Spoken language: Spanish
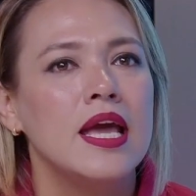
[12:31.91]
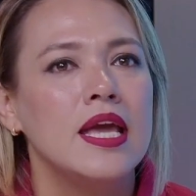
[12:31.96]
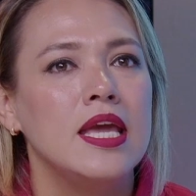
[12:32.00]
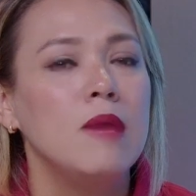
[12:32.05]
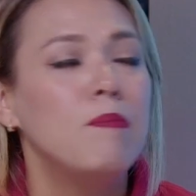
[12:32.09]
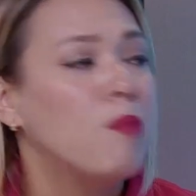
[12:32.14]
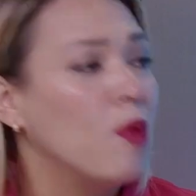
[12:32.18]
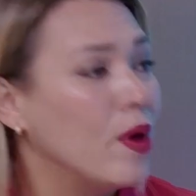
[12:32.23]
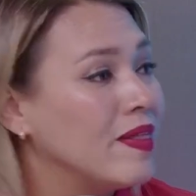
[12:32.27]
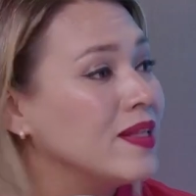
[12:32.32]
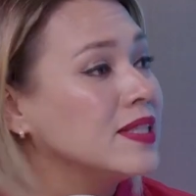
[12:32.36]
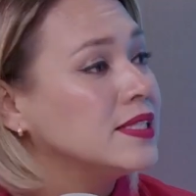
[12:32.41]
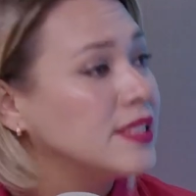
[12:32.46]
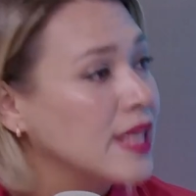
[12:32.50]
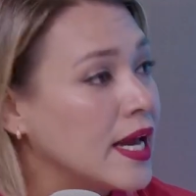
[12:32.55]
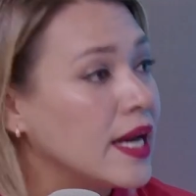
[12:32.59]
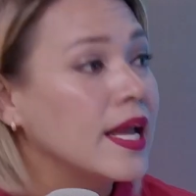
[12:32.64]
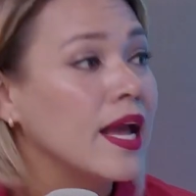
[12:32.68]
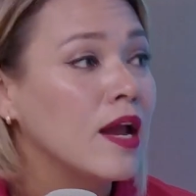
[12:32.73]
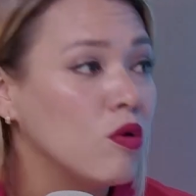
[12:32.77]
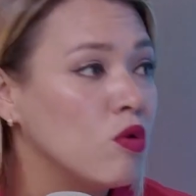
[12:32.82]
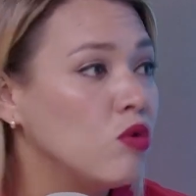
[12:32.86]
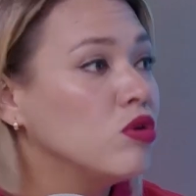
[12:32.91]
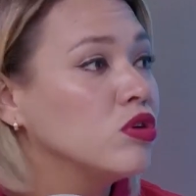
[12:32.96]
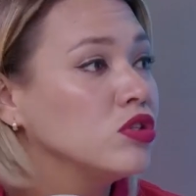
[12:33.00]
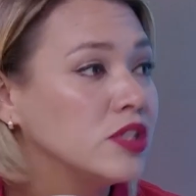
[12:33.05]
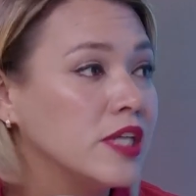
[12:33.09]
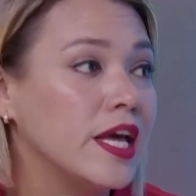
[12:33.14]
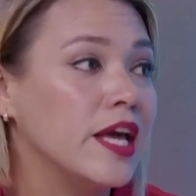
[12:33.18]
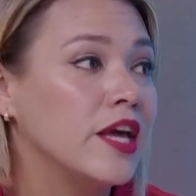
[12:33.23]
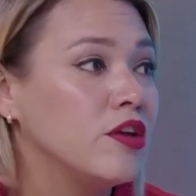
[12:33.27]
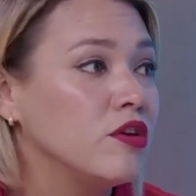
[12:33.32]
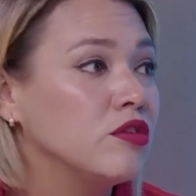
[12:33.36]
Y puede ser que
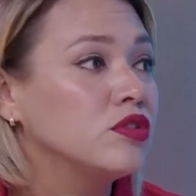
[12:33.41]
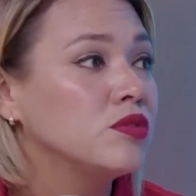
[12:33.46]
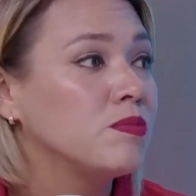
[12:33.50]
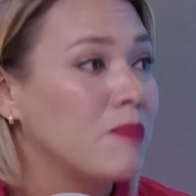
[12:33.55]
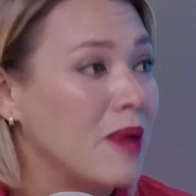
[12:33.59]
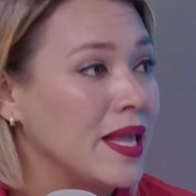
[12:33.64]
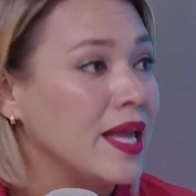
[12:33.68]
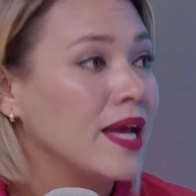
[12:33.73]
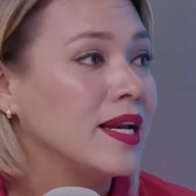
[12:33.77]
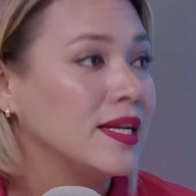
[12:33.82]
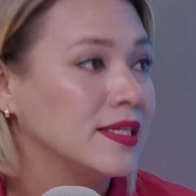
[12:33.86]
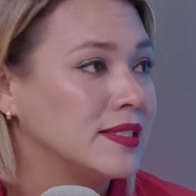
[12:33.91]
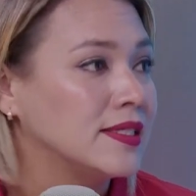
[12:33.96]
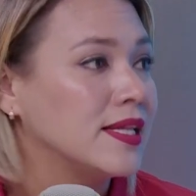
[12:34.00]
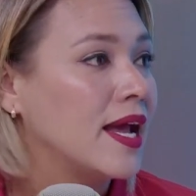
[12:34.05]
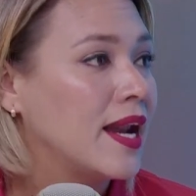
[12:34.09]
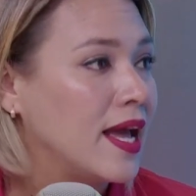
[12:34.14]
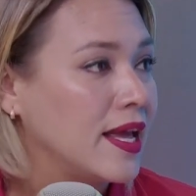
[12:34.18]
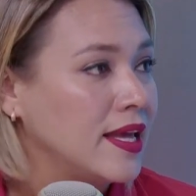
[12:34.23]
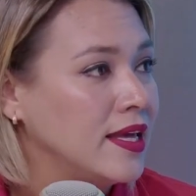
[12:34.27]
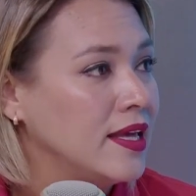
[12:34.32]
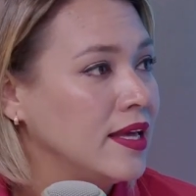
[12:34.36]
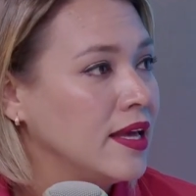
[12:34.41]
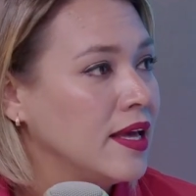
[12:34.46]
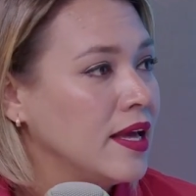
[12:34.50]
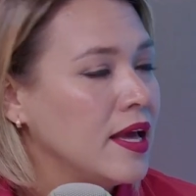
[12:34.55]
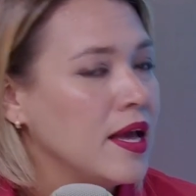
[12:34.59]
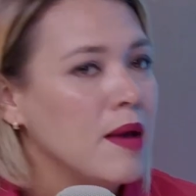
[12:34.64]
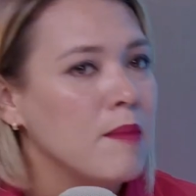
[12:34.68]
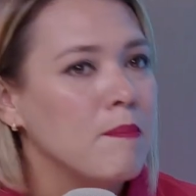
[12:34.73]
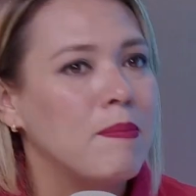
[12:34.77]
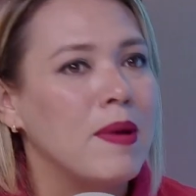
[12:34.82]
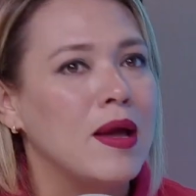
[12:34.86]
algunos de ellos vayan a estar ahí
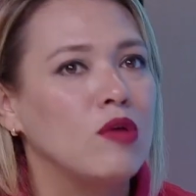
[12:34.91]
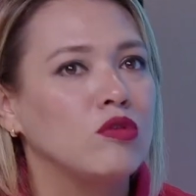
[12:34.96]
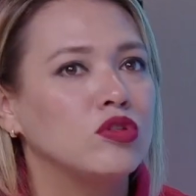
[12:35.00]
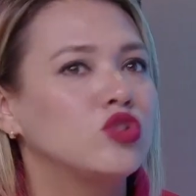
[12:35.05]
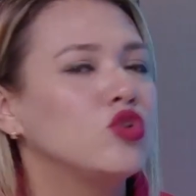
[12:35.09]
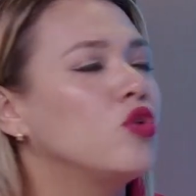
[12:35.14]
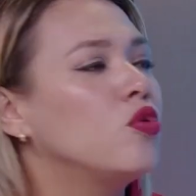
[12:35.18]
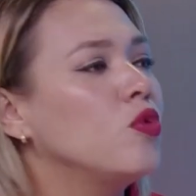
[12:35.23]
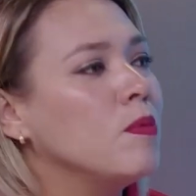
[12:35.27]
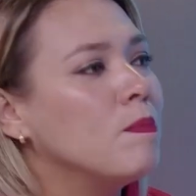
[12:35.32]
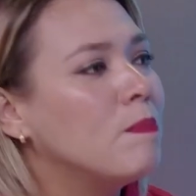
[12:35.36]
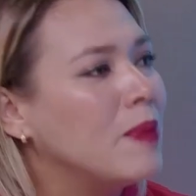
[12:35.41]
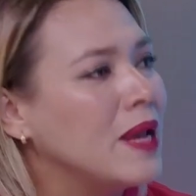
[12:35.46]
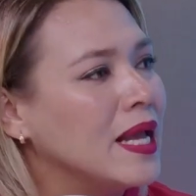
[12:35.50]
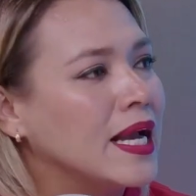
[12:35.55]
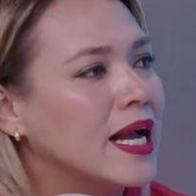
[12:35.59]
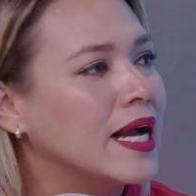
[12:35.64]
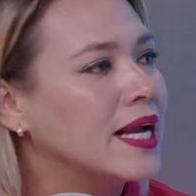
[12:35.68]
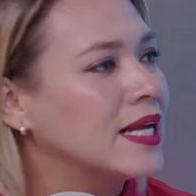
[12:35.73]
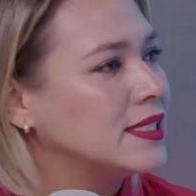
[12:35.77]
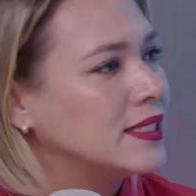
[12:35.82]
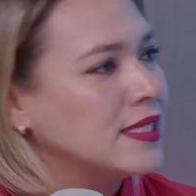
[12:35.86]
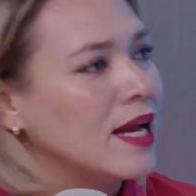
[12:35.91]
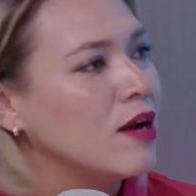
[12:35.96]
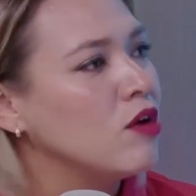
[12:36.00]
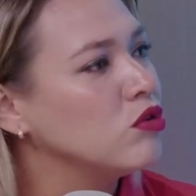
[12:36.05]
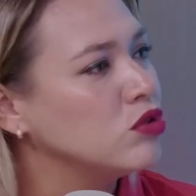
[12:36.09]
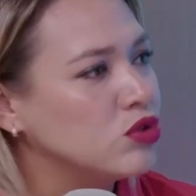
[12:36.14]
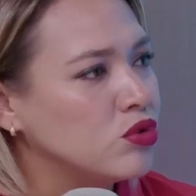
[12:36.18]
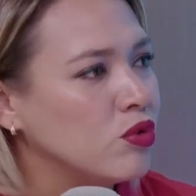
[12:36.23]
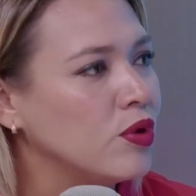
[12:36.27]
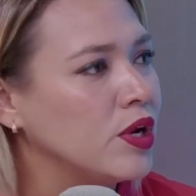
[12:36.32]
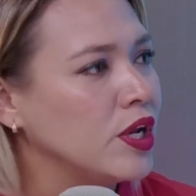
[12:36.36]
pero eso no implica que sean
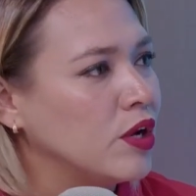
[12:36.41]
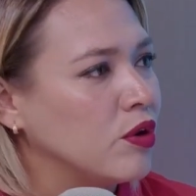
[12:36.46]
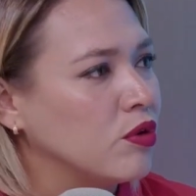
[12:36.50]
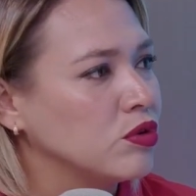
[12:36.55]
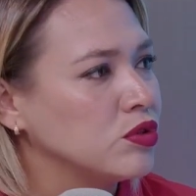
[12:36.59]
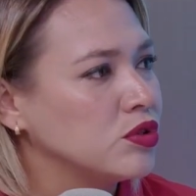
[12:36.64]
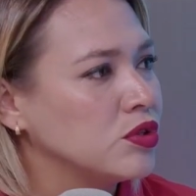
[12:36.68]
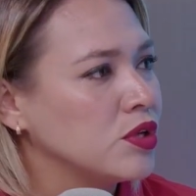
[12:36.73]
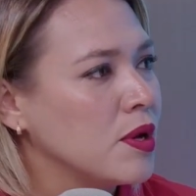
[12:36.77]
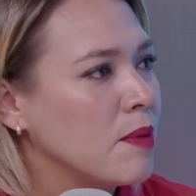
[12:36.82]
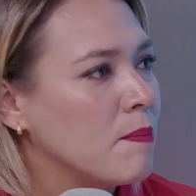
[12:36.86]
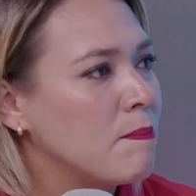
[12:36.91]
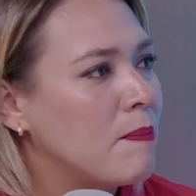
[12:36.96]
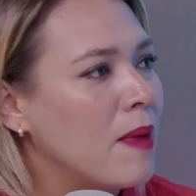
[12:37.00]
los únicos.